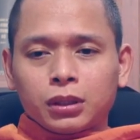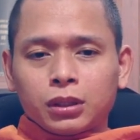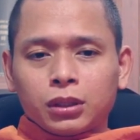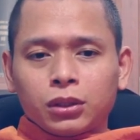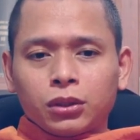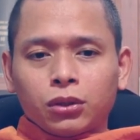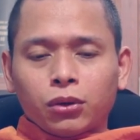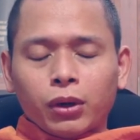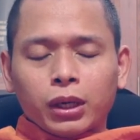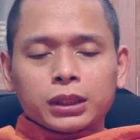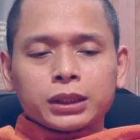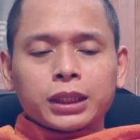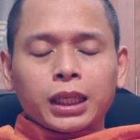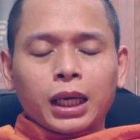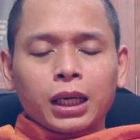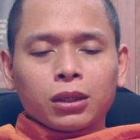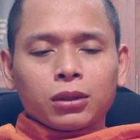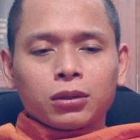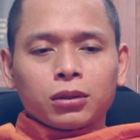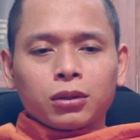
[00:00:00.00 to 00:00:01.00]
oan
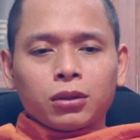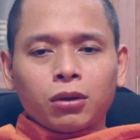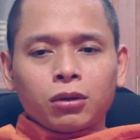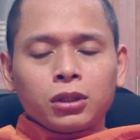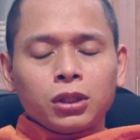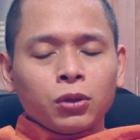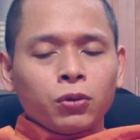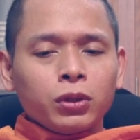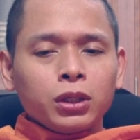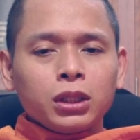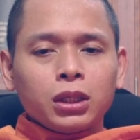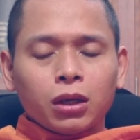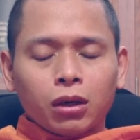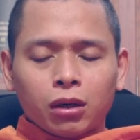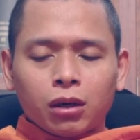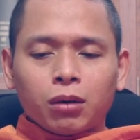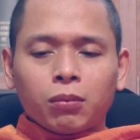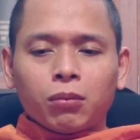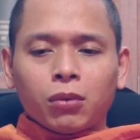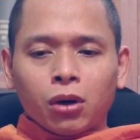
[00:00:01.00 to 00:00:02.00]
trái do nhiều lý
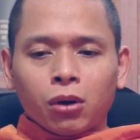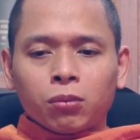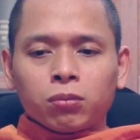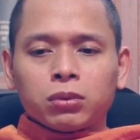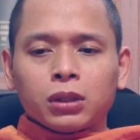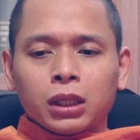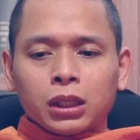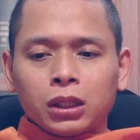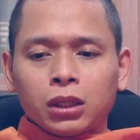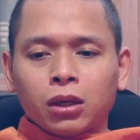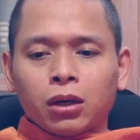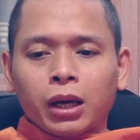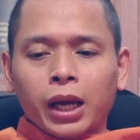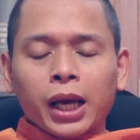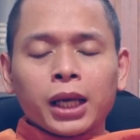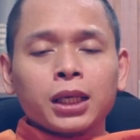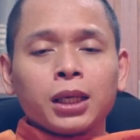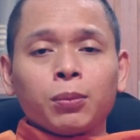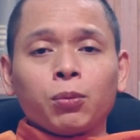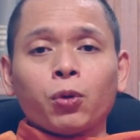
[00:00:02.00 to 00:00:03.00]
do một là do
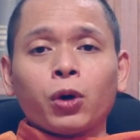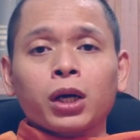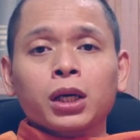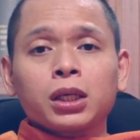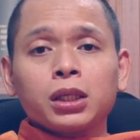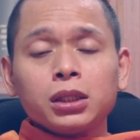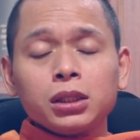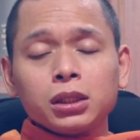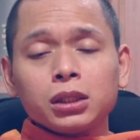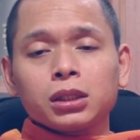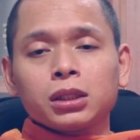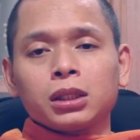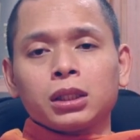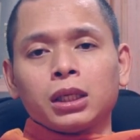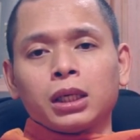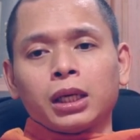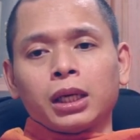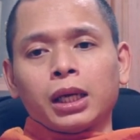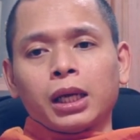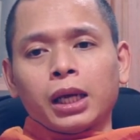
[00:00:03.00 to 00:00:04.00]
ác nghiệp quá khứ
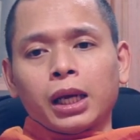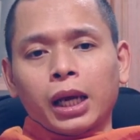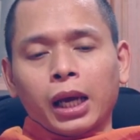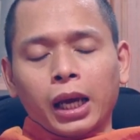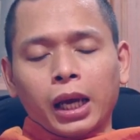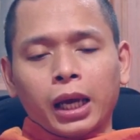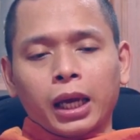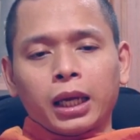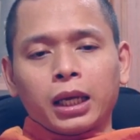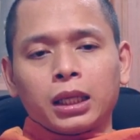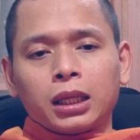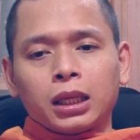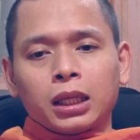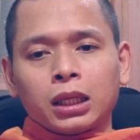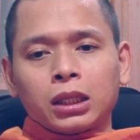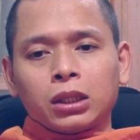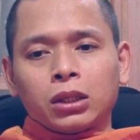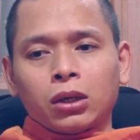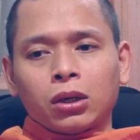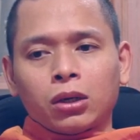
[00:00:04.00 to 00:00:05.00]
hai là
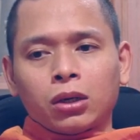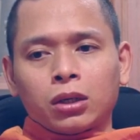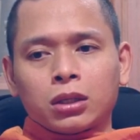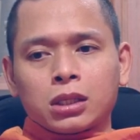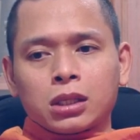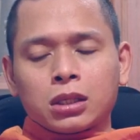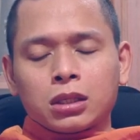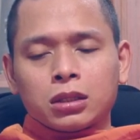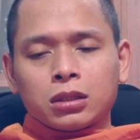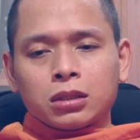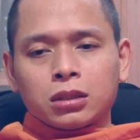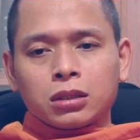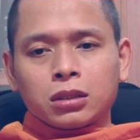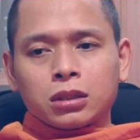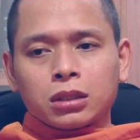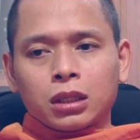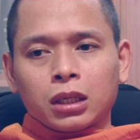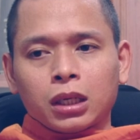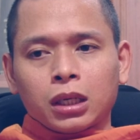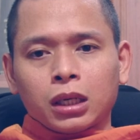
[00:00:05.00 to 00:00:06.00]
do
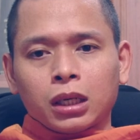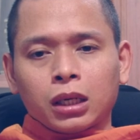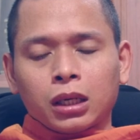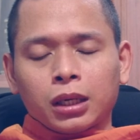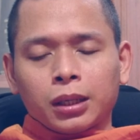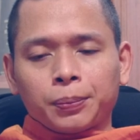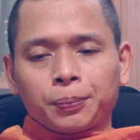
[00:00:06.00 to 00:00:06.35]
sự à,